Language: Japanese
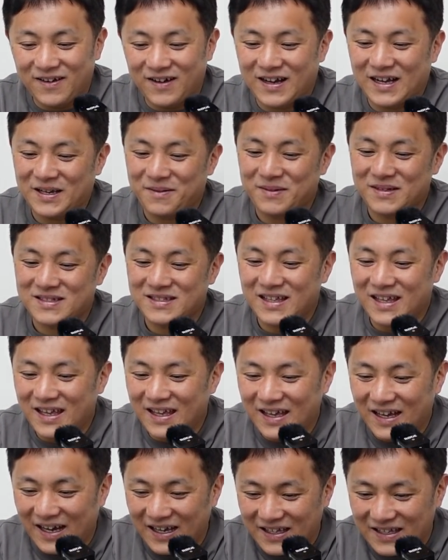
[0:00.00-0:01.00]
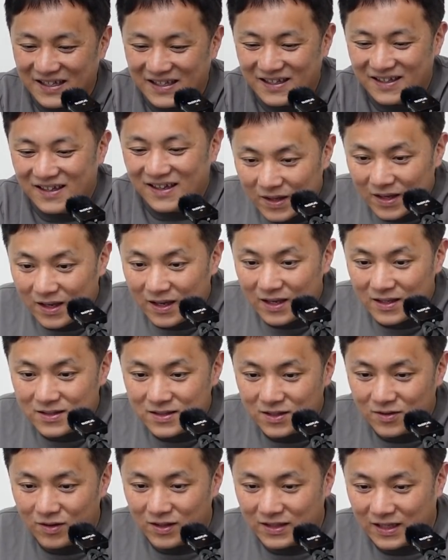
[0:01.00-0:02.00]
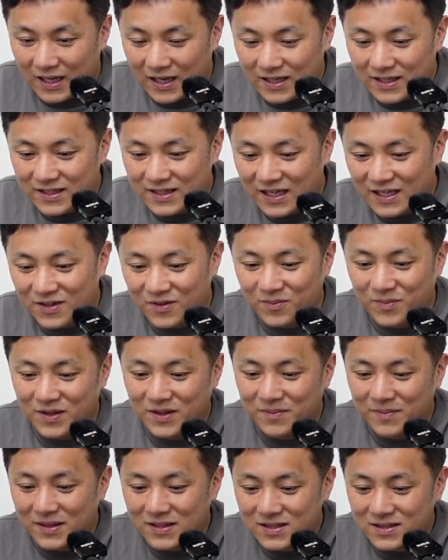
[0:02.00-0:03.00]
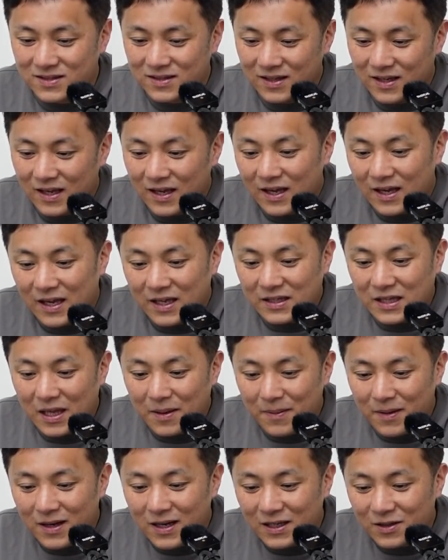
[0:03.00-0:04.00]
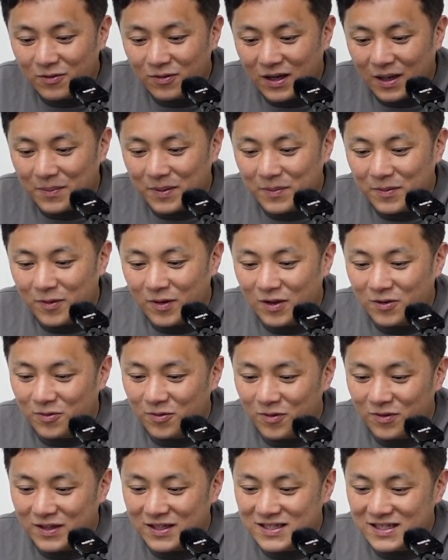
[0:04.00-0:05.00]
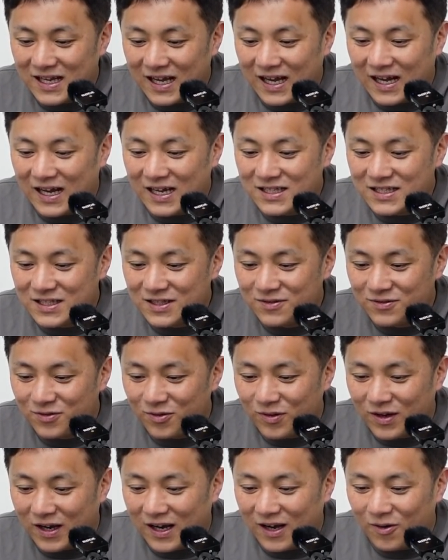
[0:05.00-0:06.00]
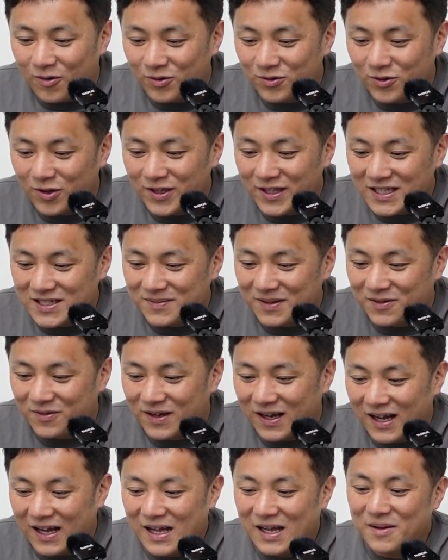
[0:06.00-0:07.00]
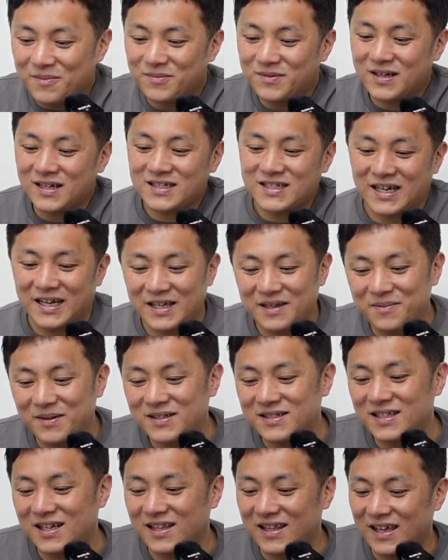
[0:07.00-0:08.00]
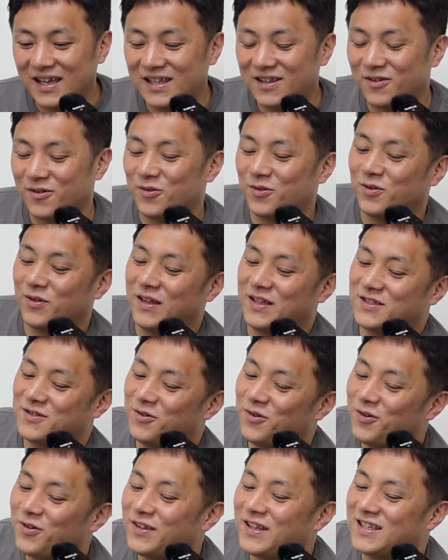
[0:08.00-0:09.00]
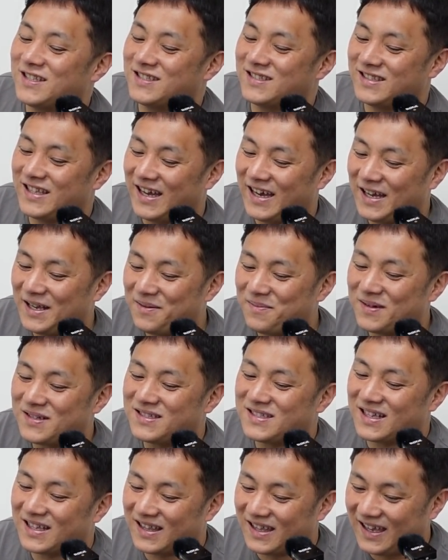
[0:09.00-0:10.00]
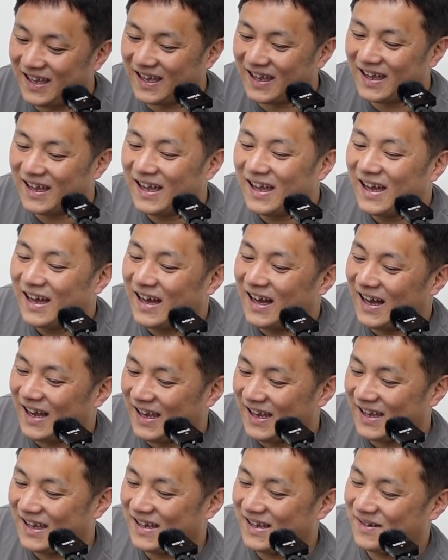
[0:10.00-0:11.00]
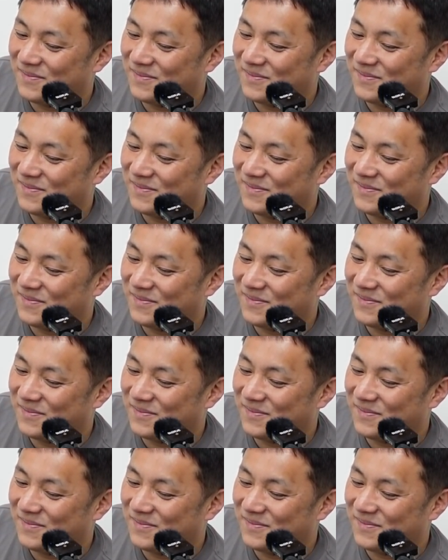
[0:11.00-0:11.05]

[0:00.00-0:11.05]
わかりますね。はい。えー、次の方、行きたいと思います。思います。えー、定番かどうか微妙なところですが、アーシングとかホット稲妻とか昔流行りましたねということで、そうですね、流行りましたね。はい。